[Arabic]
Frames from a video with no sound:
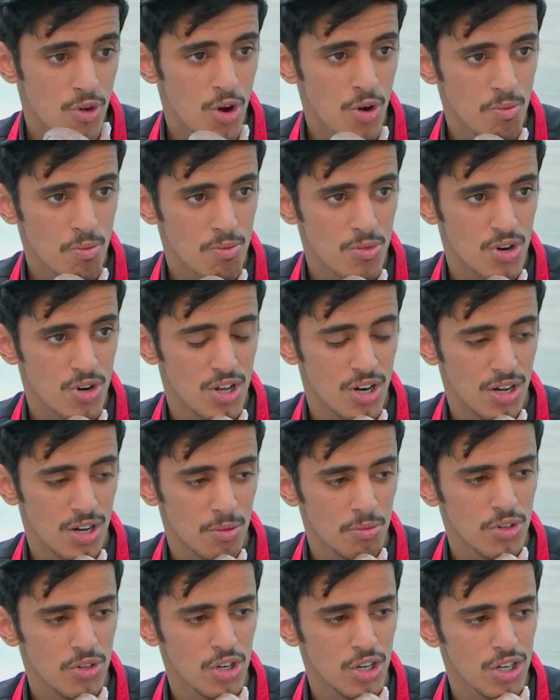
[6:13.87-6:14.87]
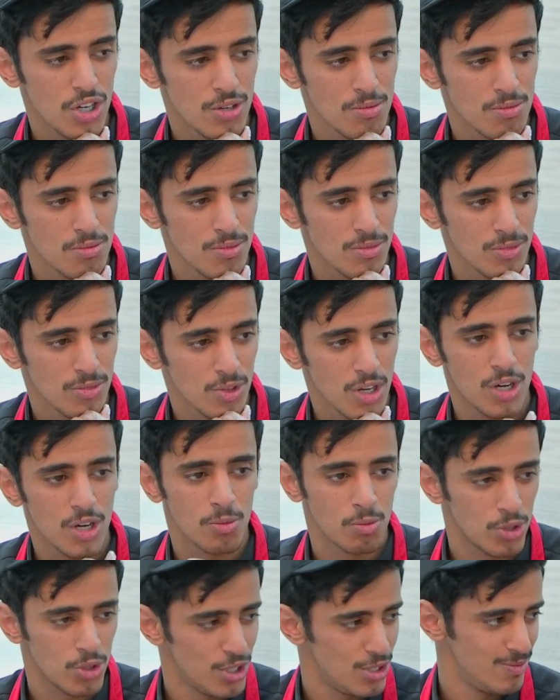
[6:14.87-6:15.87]
ما هو مؤلم مؤلم ولا
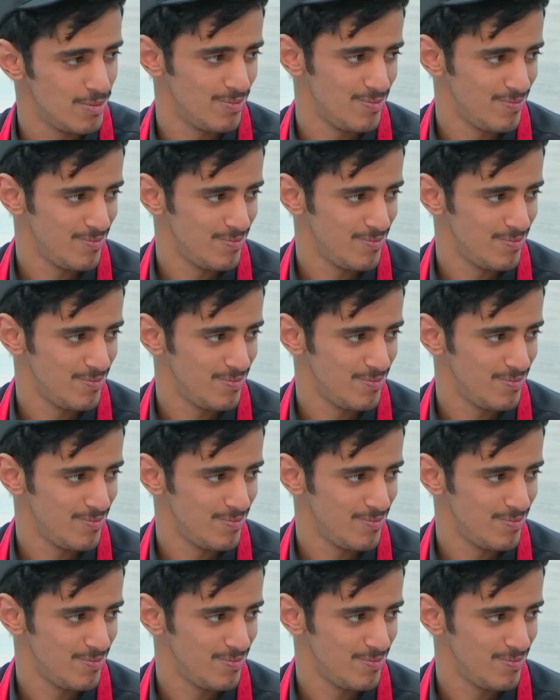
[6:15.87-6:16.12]
هم مؤلم